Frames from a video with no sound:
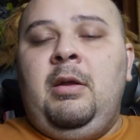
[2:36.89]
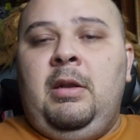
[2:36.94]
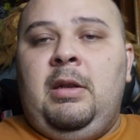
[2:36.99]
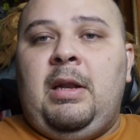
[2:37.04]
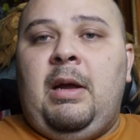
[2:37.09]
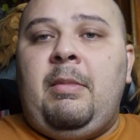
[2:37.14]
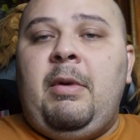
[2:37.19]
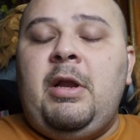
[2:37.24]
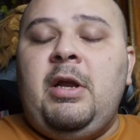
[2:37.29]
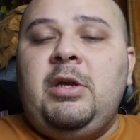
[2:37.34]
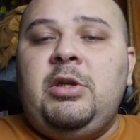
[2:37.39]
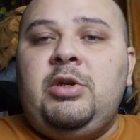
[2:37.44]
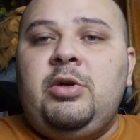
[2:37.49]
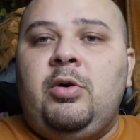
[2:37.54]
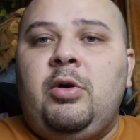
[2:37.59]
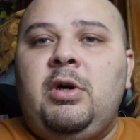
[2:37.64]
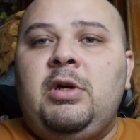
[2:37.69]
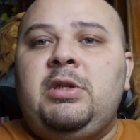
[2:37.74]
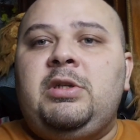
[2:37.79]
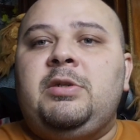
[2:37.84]
na manhã de
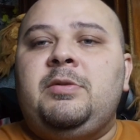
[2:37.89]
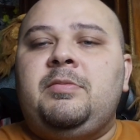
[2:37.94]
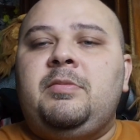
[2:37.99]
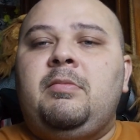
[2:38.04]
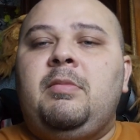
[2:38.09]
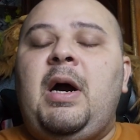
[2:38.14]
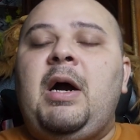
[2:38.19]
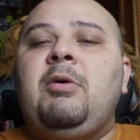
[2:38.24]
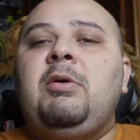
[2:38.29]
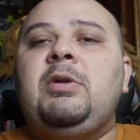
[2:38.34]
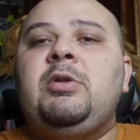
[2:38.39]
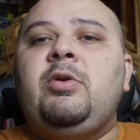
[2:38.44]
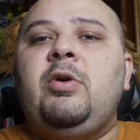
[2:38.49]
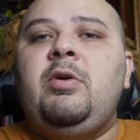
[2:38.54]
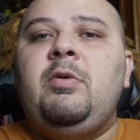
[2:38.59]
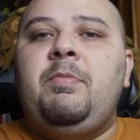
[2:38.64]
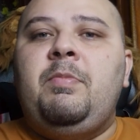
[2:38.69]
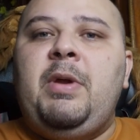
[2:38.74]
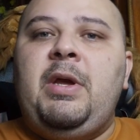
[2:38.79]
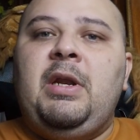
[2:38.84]
hoje, Marco
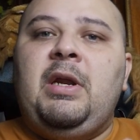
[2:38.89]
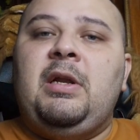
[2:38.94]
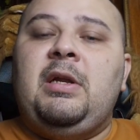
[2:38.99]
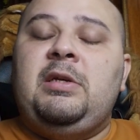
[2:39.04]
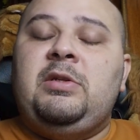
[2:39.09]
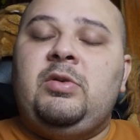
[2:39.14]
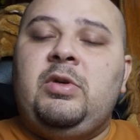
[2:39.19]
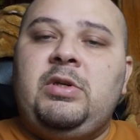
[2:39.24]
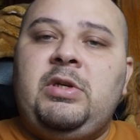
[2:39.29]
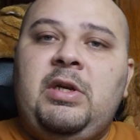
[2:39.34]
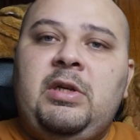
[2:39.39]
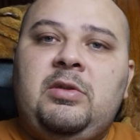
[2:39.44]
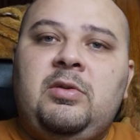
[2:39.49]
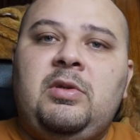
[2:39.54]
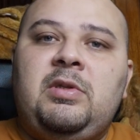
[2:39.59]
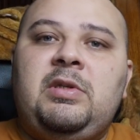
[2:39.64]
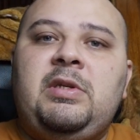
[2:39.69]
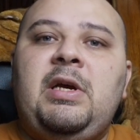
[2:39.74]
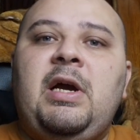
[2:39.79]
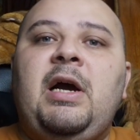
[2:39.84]
Antônio Pina, nas suas redes
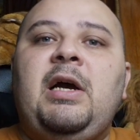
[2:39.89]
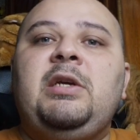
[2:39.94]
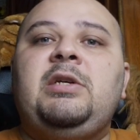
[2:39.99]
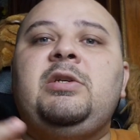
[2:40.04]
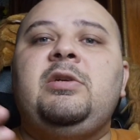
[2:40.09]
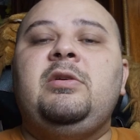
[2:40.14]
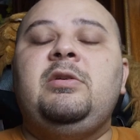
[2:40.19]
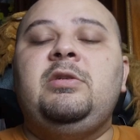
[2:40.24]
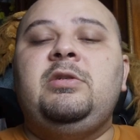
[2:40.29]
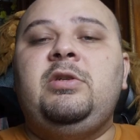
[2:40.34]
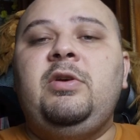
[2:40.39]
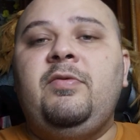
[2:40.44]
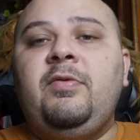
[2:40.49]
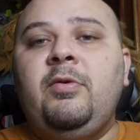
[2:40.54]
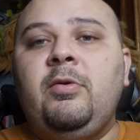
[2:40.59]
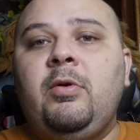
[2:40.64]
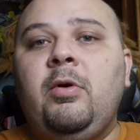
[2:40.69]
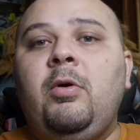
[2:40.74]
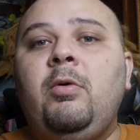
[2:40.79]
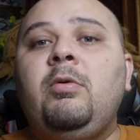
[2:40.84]
sociais,
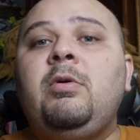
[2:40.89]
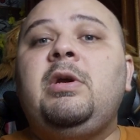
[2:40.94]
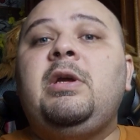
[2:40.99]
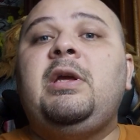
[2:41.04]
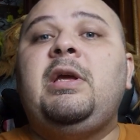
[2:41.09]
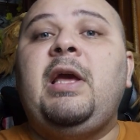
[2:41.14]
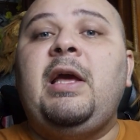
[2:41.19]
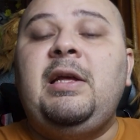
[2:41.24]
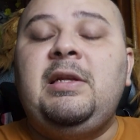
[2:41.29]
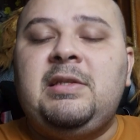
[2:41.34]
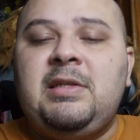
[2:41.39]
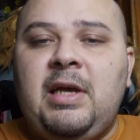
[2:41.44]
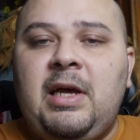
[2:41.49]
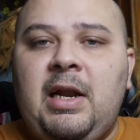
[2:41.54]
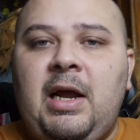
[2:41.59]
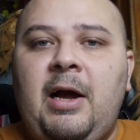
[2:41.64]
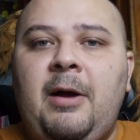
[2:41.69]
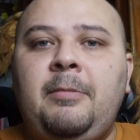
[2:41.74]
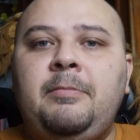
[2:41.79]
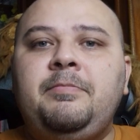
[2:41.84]
divulgou quem
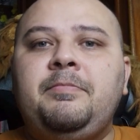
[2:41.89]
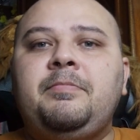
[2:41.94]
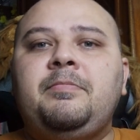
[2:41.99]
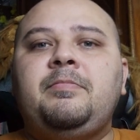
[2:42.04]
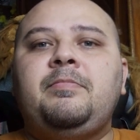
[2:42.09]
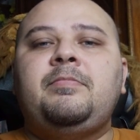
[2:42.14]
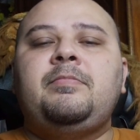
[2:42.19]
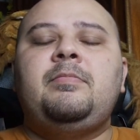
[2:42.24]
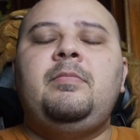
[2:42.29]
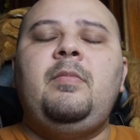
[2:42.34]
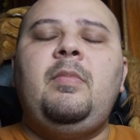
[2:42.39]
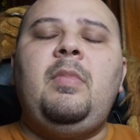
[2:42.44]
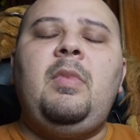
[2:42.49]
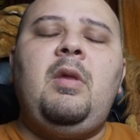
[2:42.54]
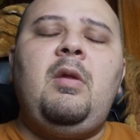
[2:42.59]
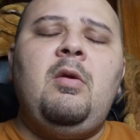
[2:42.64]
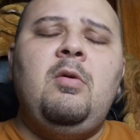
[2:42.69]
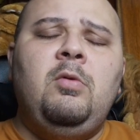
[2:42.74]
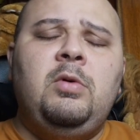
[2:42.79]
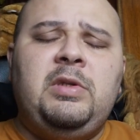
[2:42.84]
será
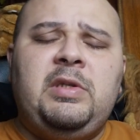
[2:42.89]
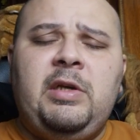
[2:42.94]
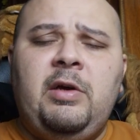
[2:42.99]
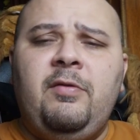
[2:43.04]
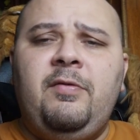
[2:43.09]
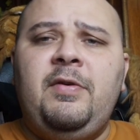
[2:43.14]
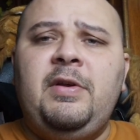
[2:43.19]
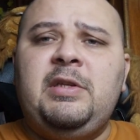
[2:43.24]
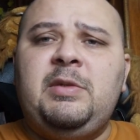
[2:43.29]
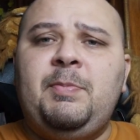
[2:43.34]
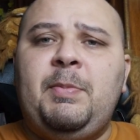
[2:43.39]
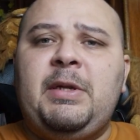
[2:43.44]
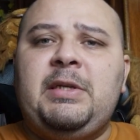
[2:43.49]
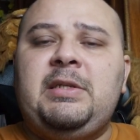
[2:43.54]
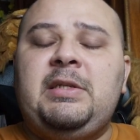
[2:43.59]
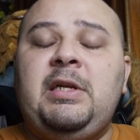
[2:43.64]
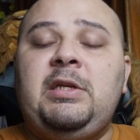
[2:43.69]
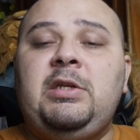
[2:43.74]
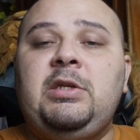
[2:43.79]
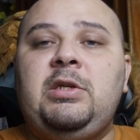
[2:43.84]
o seu
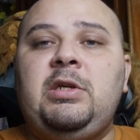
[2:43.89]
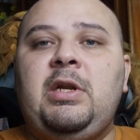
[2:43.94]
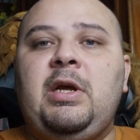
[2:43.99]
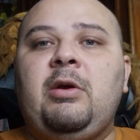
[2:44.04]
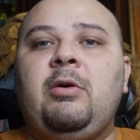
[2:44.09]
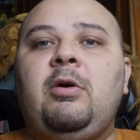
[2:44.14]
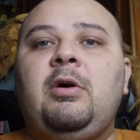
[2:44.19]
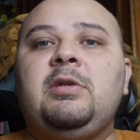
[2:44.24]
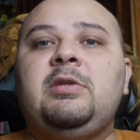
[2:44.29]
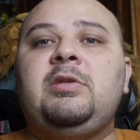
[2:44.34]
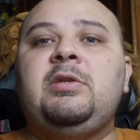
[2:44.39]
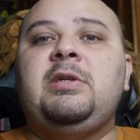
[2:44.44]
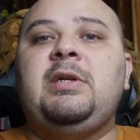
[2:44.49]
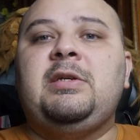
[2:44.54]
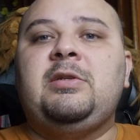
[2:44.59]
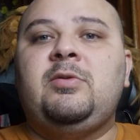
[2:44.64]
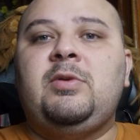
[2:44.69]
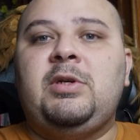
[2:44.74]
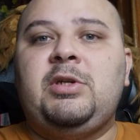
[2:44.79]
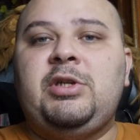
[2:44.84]
vice-presidente de negócios na
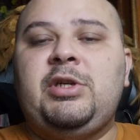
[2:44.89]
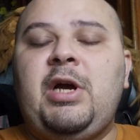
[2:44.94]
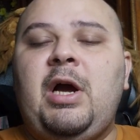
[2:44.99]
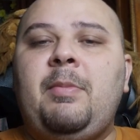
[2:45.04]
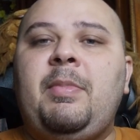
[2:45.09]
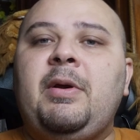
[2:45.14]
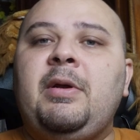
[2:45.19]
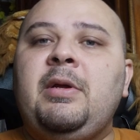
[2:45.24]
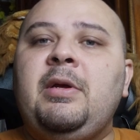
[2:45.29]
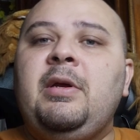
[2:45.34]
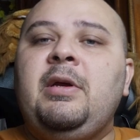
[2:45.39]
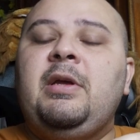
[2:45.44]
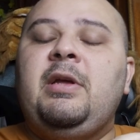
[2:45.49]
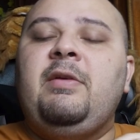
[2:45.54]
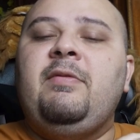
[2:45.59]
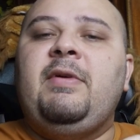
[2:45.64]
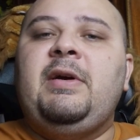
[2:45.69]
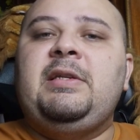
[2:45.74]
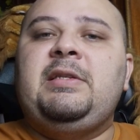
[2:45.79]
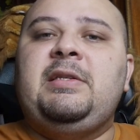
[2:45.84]
sua chapa
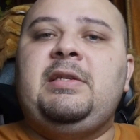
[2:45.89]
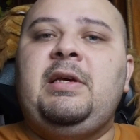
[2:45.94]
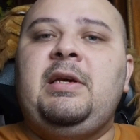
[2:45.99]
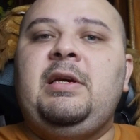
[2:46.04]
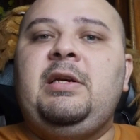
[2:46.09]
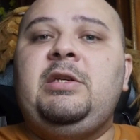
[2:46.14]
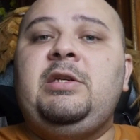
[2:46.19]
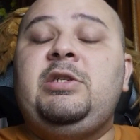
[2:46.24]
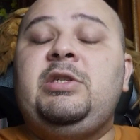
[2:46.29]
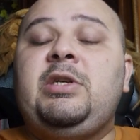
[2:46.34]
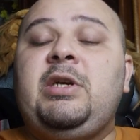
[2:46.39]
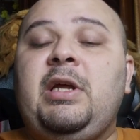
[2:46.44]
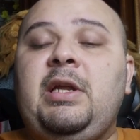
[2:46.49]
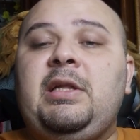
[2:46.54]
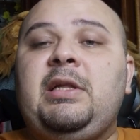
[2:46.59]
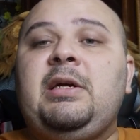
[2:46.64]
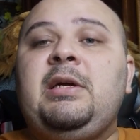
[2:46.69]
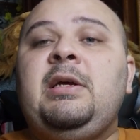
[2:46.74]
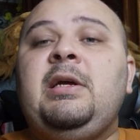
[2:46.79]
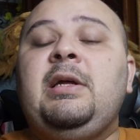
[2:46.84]
que vai ser
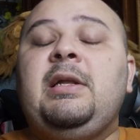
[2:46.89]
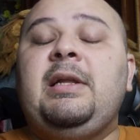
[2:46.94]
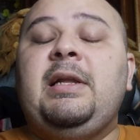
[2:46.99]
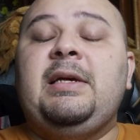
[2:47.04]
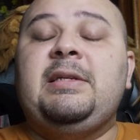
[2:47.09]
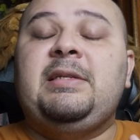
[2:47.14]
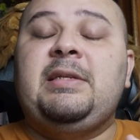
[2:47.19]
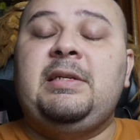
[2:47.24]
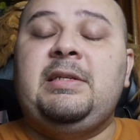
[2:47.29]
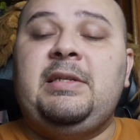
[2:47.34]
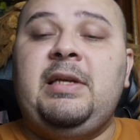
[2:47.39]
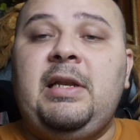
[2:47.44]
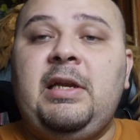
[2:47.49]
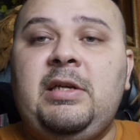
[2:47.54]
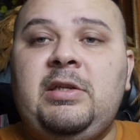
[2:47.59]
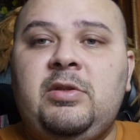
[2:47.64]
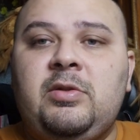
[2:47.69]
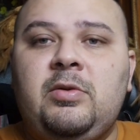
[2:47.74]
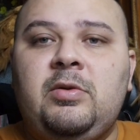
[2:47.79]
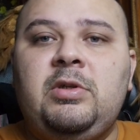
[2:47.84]
inscrita nessas
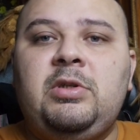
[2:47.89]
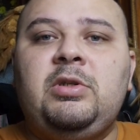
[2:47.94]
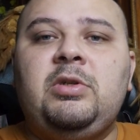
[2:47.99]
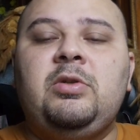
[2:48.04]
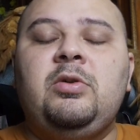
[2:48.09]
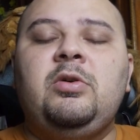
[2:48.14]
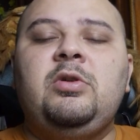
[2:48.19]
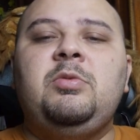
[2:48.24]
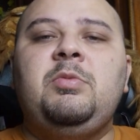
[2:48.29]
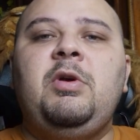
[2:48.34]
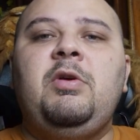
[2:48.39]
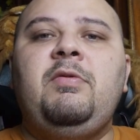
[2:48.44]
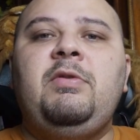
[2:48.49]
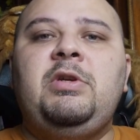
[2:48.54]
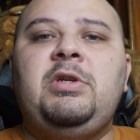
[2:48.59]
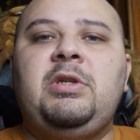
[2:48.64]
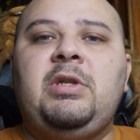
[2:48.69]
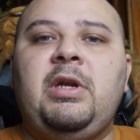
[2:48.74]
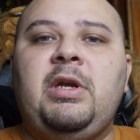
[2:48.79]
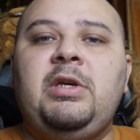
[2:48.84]
eleições
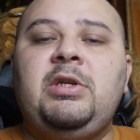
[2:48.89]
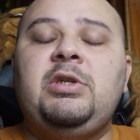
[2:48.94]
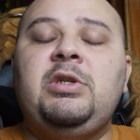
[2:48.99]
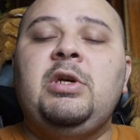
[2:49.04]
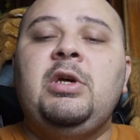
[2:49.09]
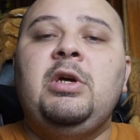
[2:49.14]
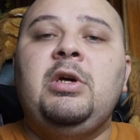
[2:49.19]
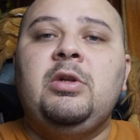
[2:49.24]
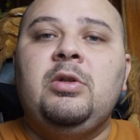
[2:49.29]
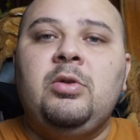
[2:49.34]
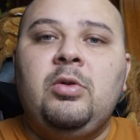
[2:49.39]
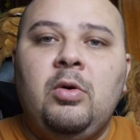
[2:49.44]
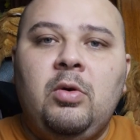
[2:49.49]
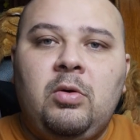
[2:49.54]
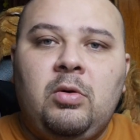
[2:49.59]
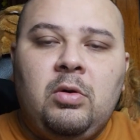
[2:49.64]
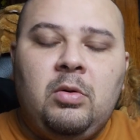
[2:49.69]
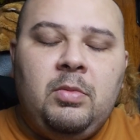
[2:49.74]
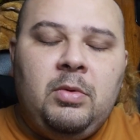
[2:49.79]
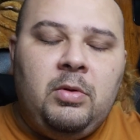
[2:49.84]
2023 do
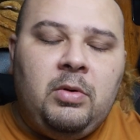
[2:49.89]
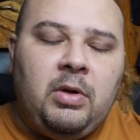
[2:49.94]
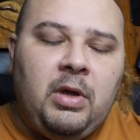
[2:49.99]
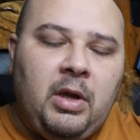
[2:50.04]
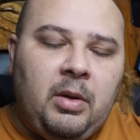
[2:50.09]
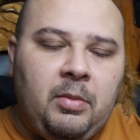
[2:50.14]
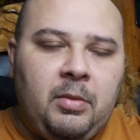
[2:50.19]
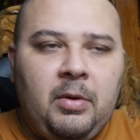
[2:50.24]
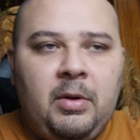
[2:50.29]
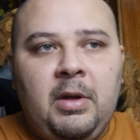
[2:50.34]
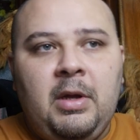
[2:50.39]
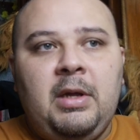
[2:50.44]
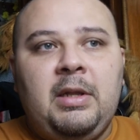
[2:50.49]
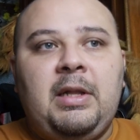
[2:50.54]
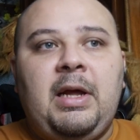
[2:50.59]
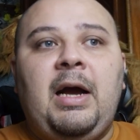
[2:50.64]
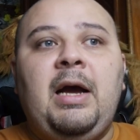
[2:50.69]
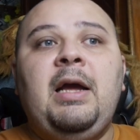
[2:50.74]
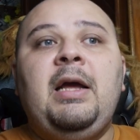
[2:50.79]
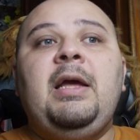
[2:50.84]
Clube do Remo,
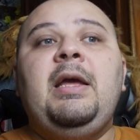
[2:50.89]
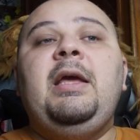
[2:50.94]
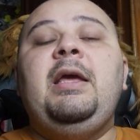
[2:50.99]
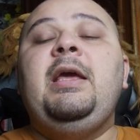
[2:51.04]
tá?